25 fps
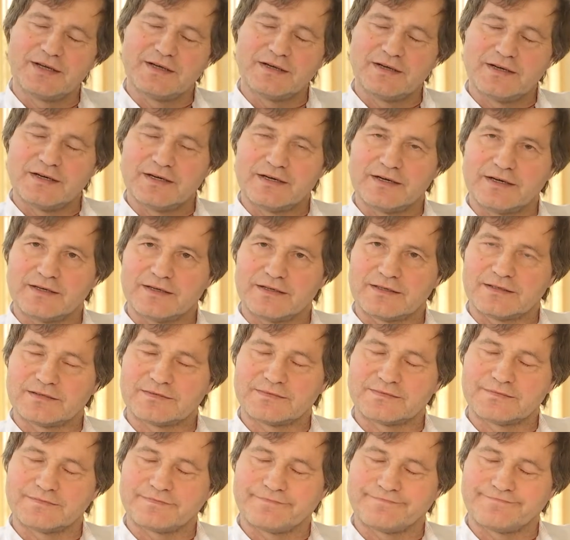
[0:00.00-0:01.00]
äh,
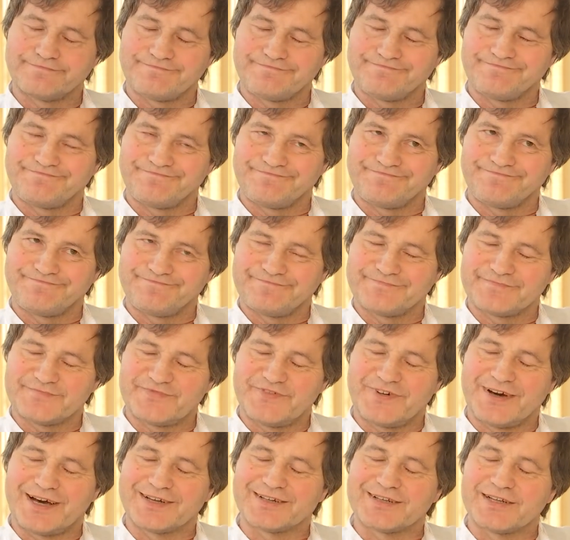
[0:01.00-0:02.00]

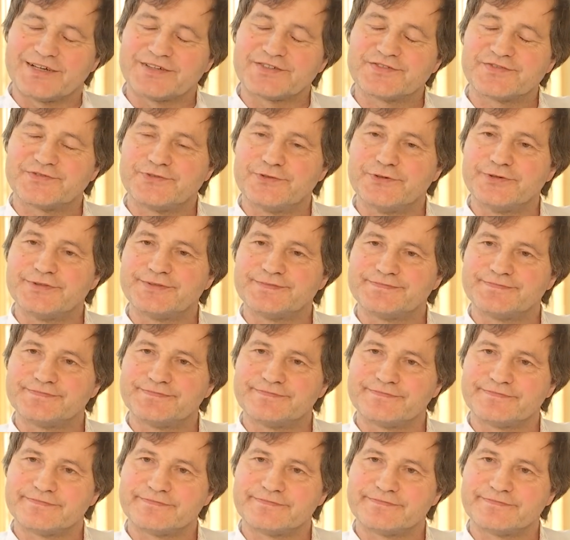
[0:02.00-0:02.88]
veranlasst fühlen,